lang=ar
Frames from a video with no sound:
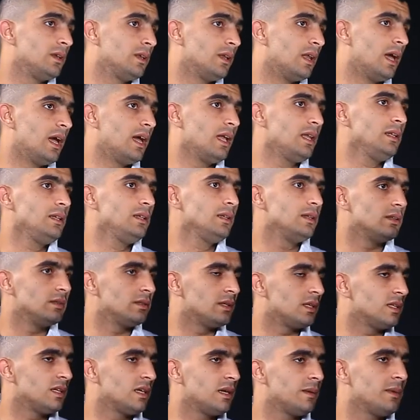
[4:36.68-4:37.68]
الاهلي
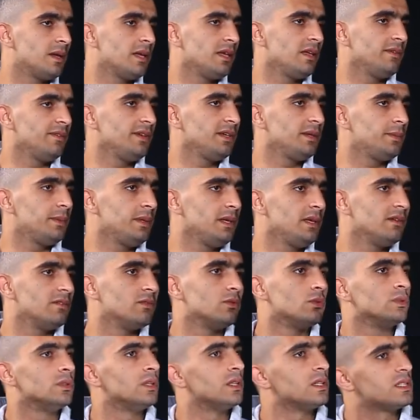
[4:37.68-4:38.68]
نادي جماهيري كبير
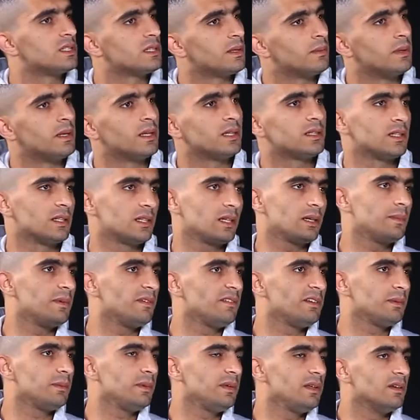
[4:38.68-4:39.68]
ونادي الزمالك نادي
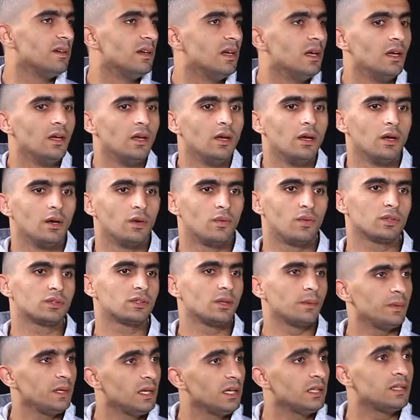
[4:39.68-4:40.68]
جماهيري كبير
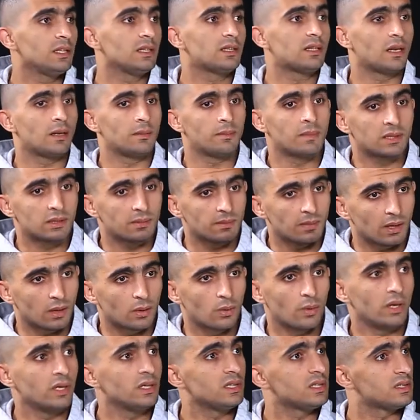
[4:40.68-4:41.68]
فالطبيعي ان انت لما تبقى
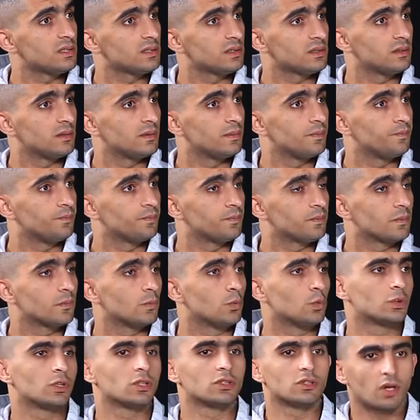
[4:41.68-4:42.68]
كويس
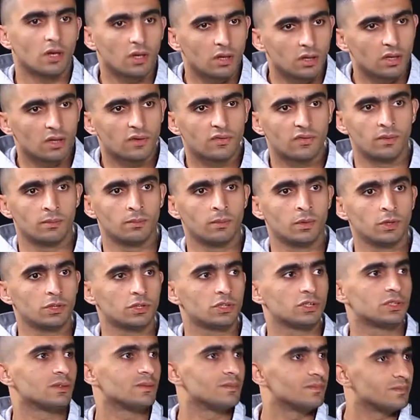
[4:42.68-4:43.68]
وتتالق في
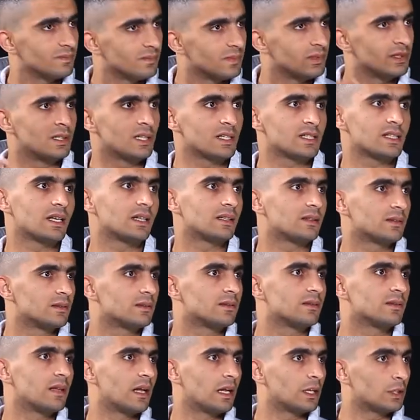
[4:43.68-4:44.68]
الماتش الناس هت
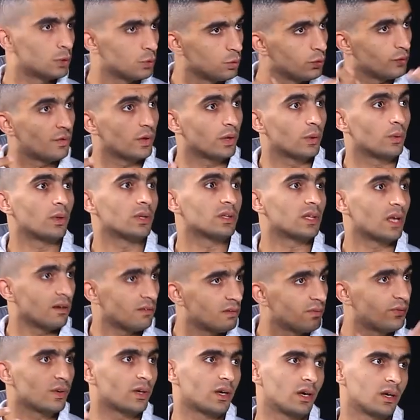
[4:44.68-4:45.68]
هتشوفك
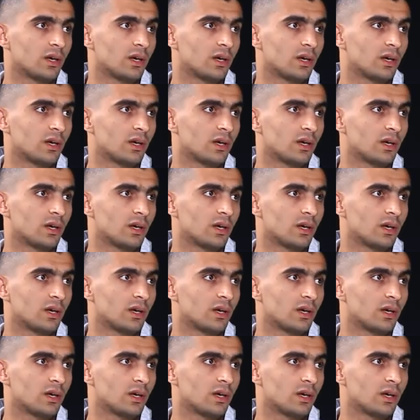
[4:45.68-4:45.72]
وهتعرفك